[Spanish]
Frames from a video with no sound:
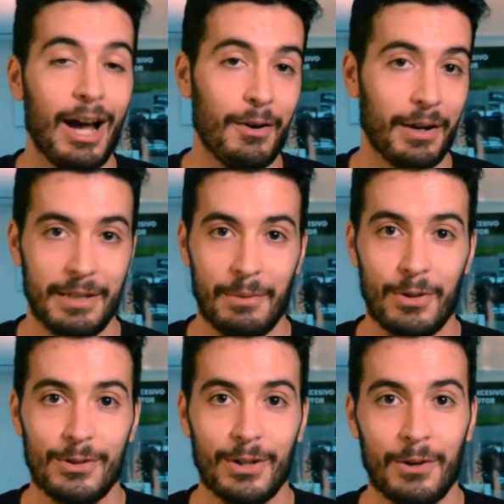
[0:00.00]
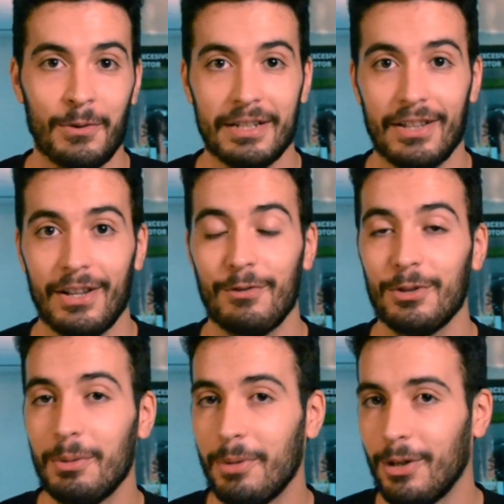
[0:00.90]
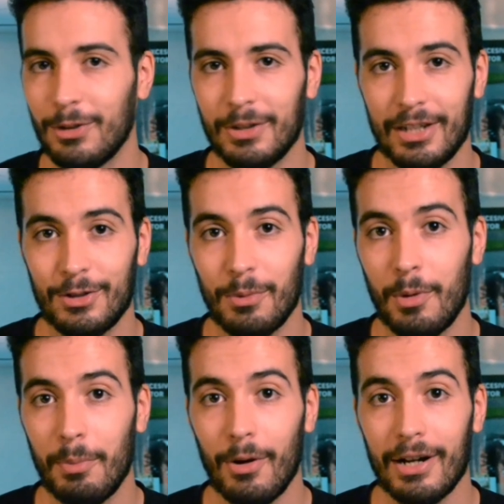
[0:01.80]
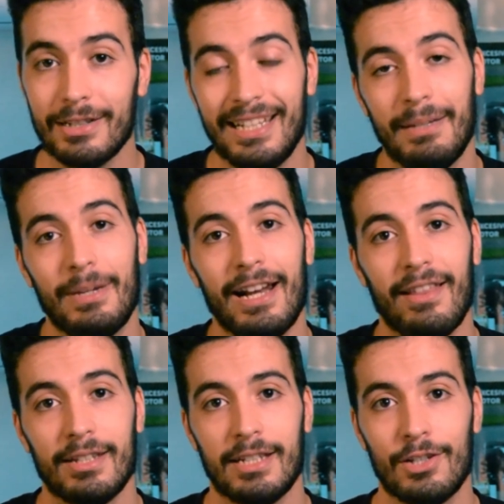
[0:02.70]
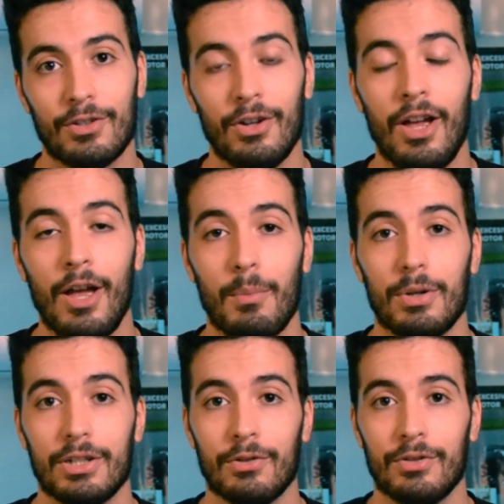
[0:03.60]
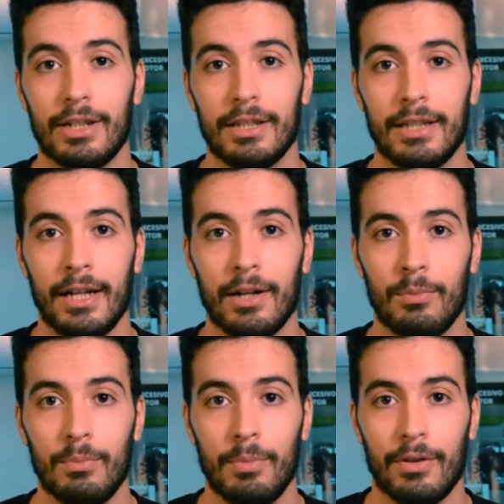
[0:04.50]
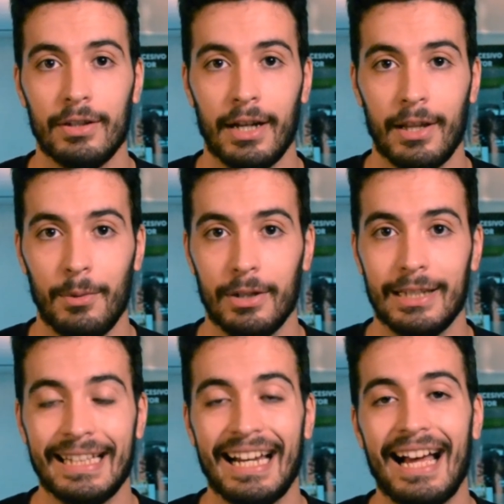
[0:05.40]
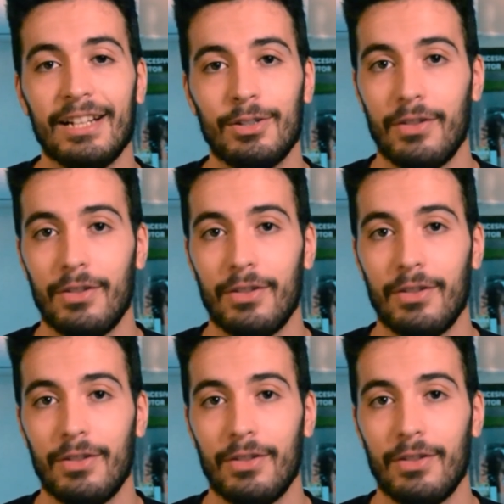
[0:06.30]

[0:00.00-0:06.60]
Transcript: aunque ya hemos dicho que algunas hacen a fondo, pero en total son muy pocas y gracias a eso pues se consigue tener un porcentaje de vuelta tan alto